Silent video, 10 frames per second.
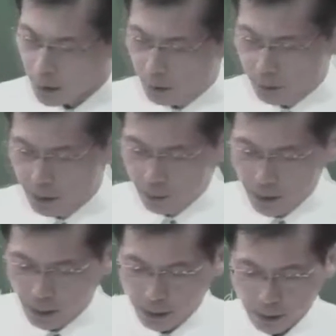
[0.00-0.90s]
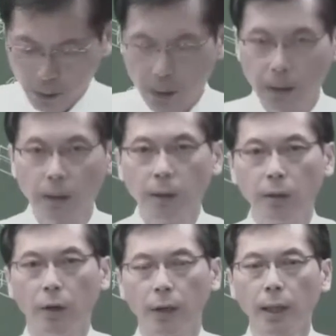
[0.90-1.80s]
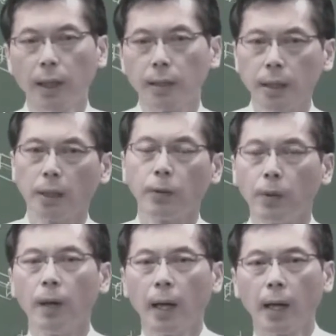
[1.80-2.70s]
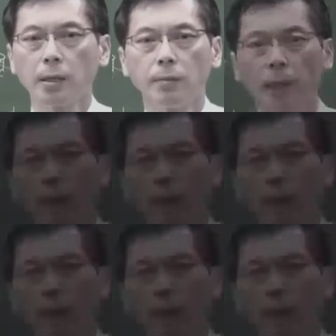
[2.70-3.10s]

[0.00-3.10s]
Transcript: 여러분 이번 시간은 여기까지 하도록 하겠습니다.